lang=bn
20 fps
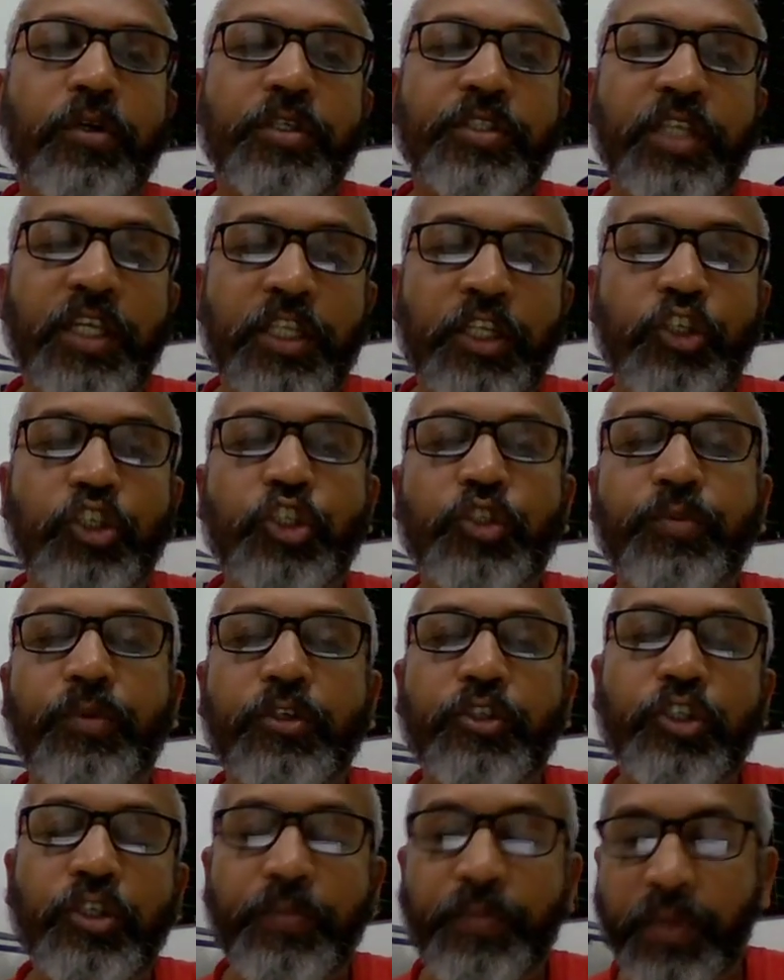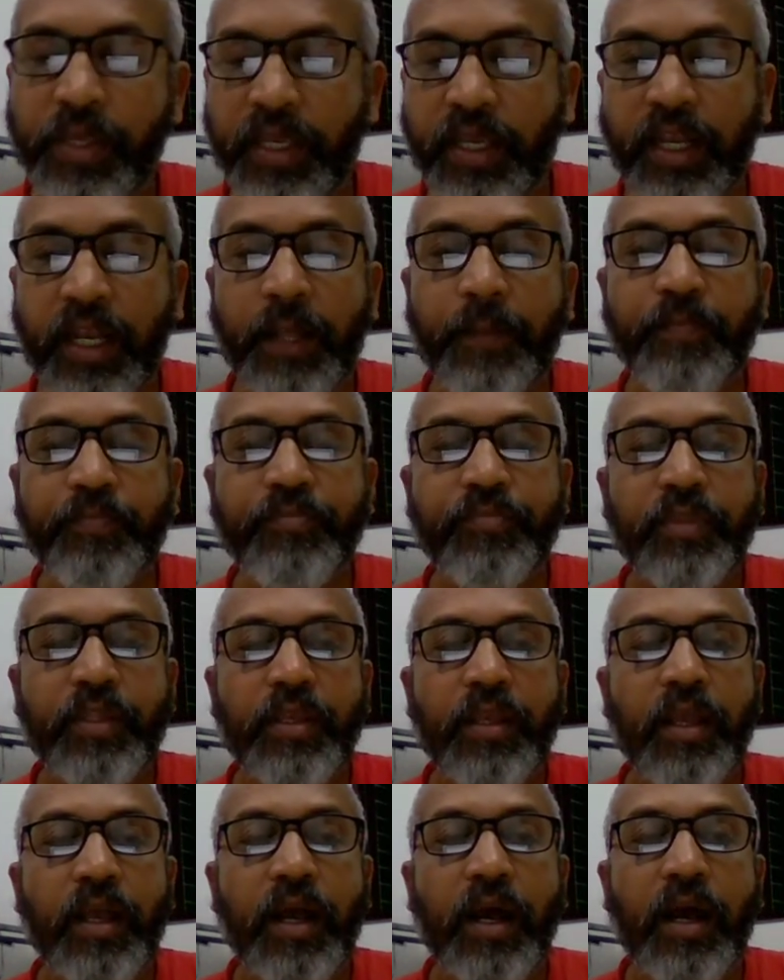সাধারণ স্পর্শ পেয়ে গেলাম
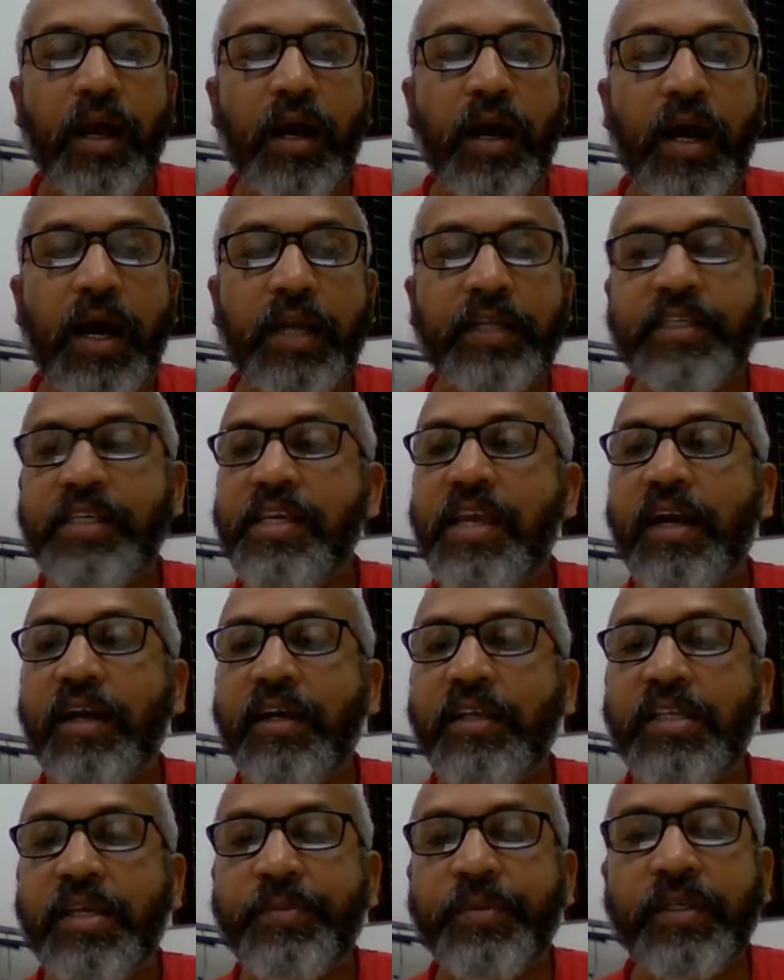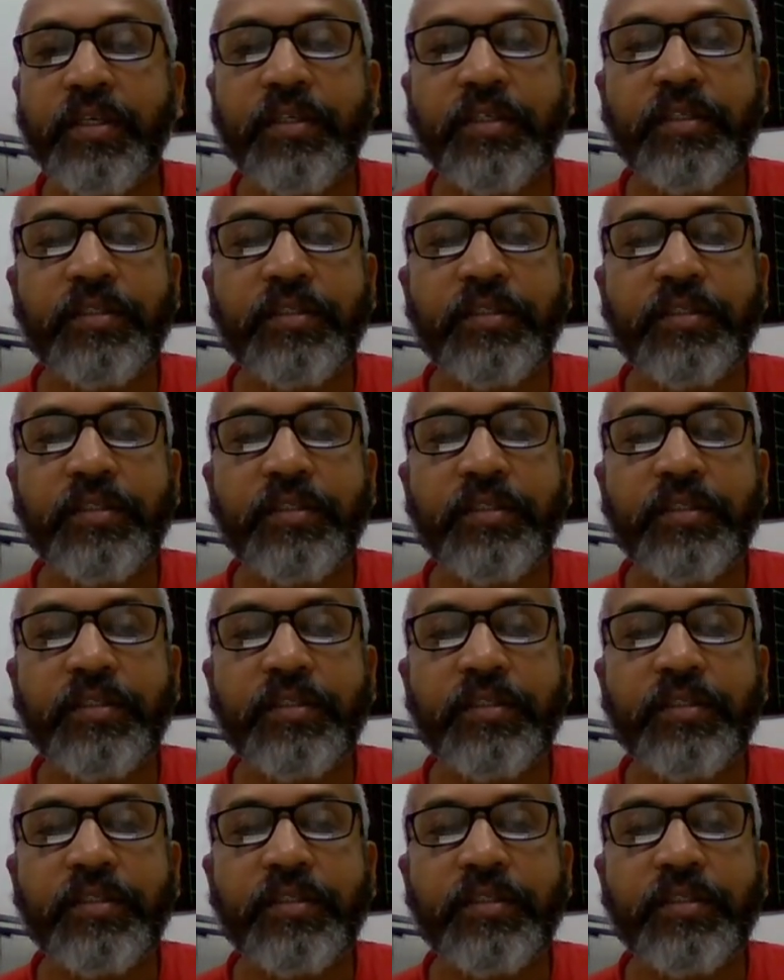আর কি আঁকা যাবে